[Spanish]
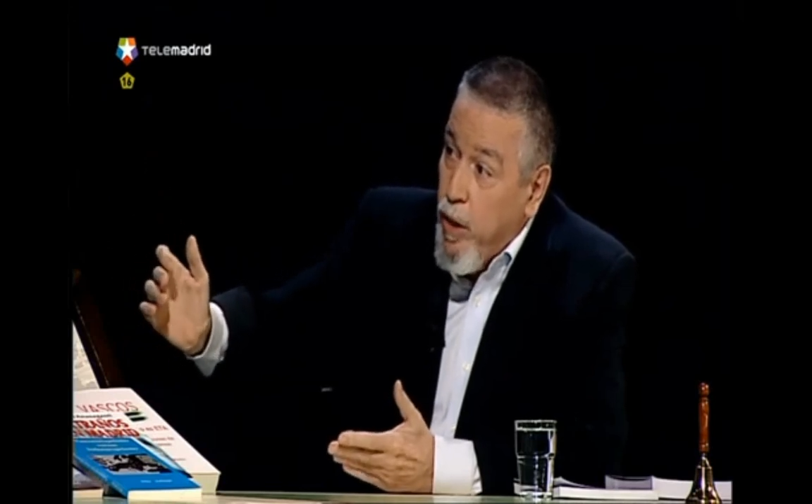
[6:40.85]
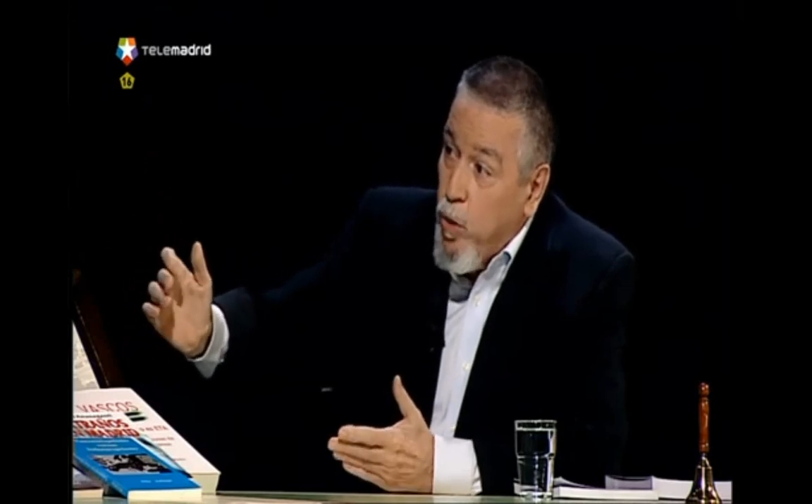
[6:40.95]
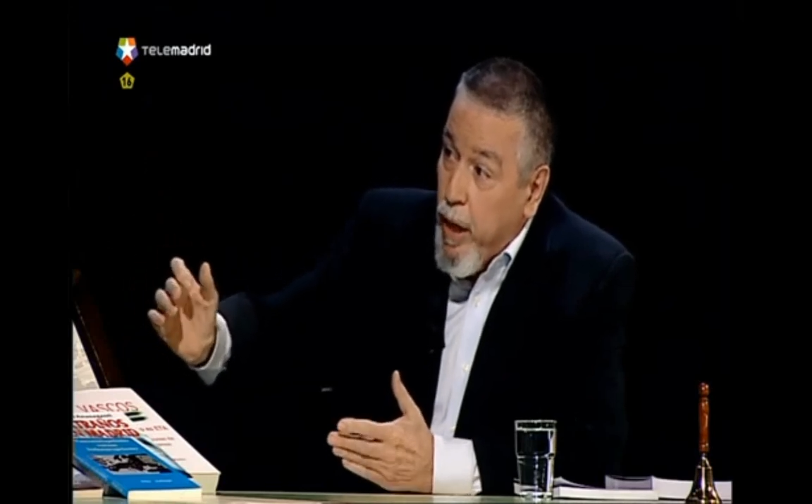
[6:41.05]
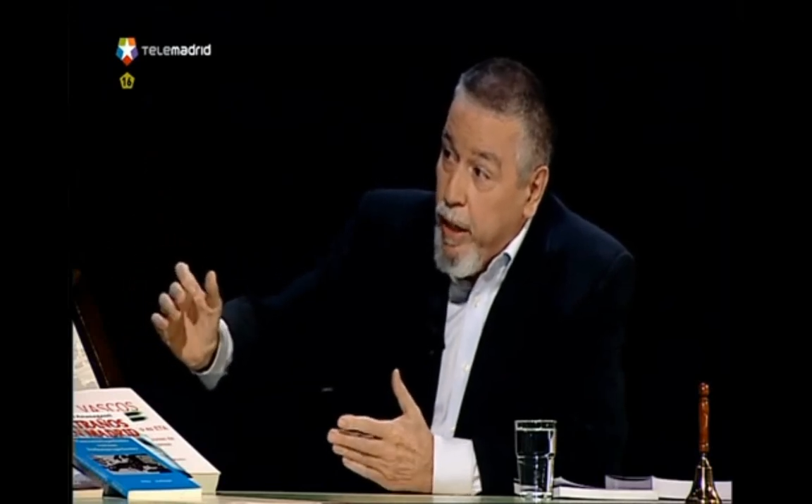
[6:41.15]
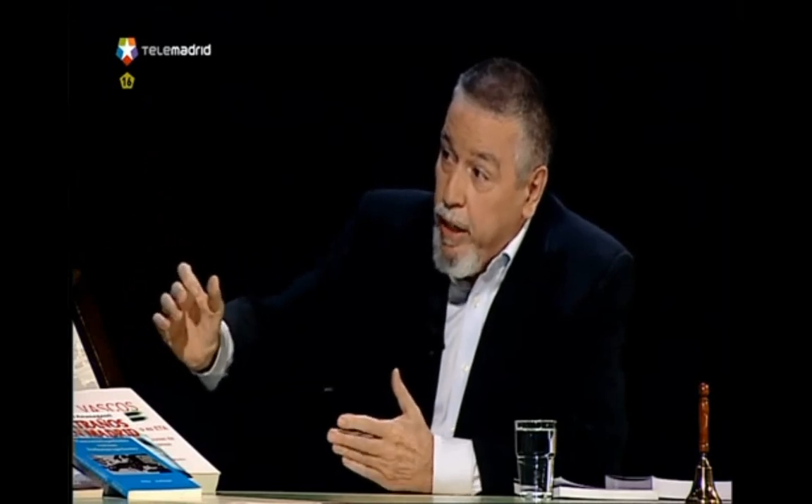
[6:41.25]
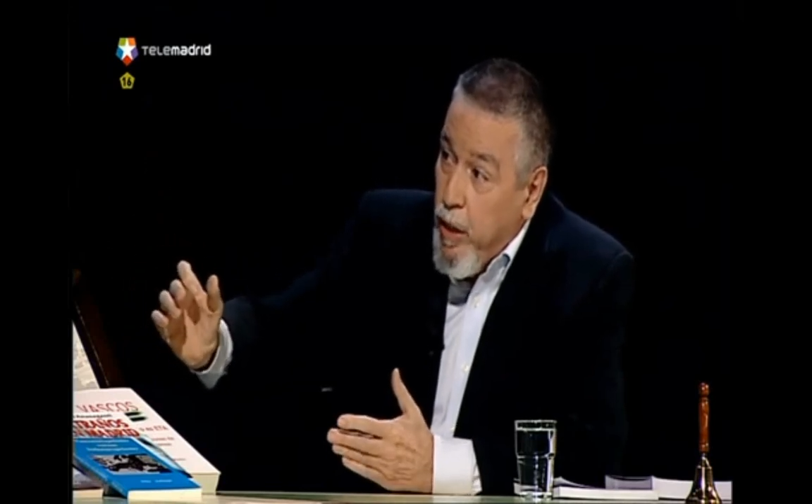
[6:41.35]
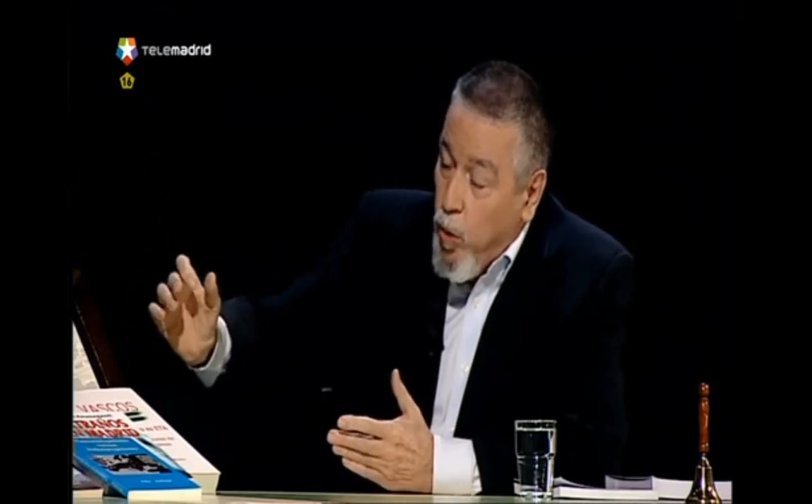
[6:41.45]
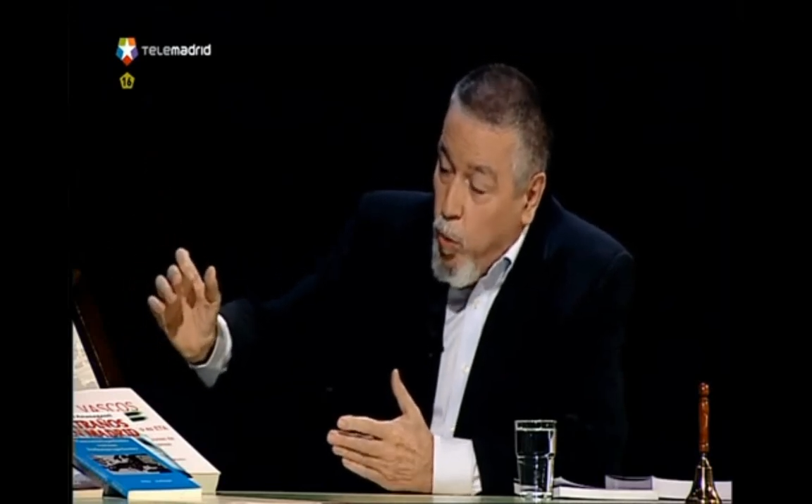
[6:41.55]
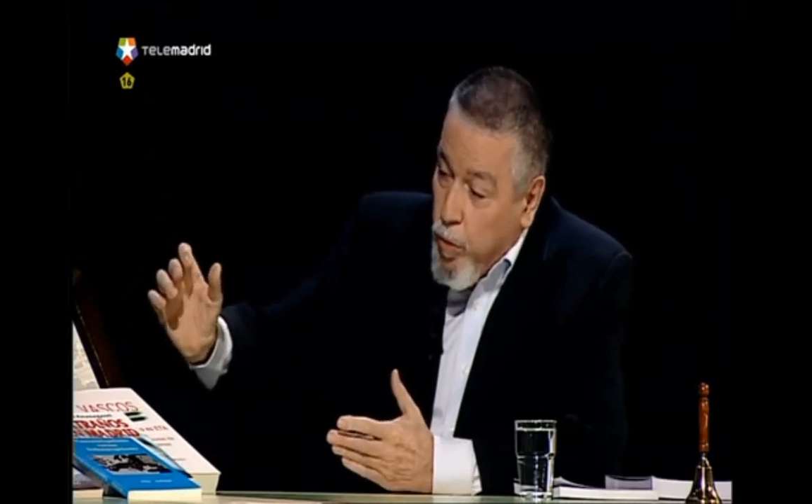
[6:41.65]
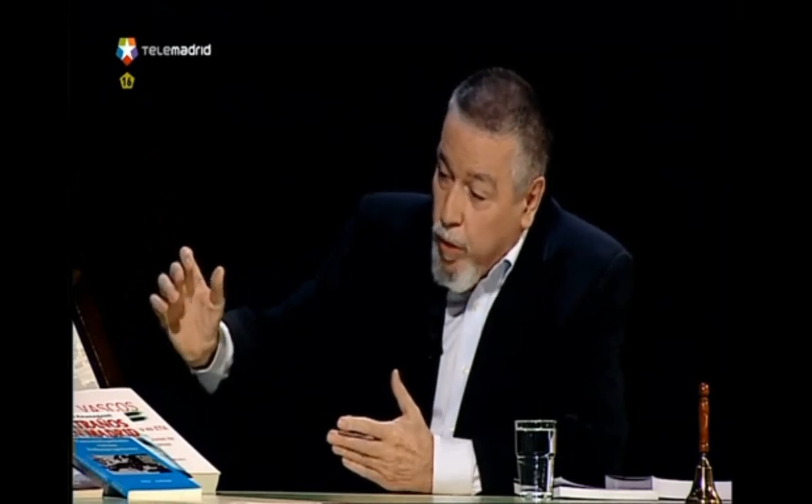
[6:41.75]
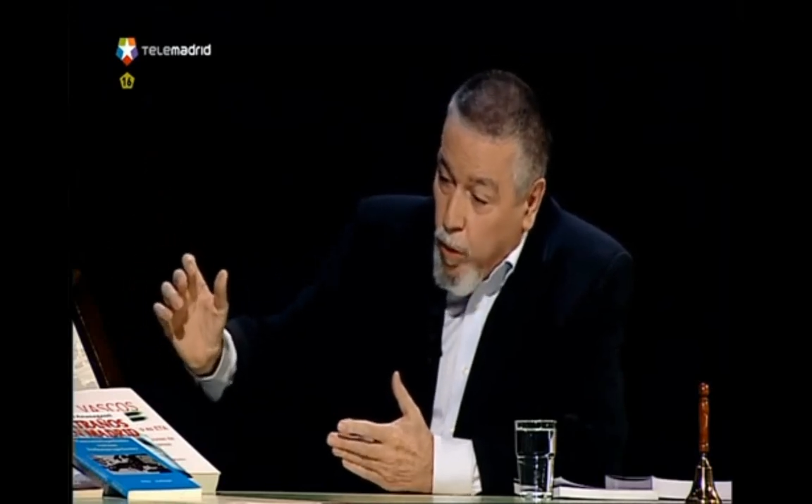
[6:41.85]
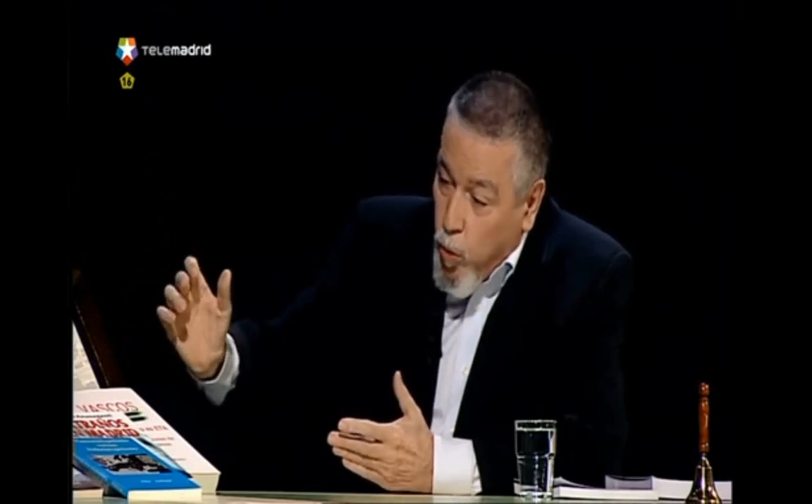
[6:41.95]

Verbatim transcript: Y un, y un,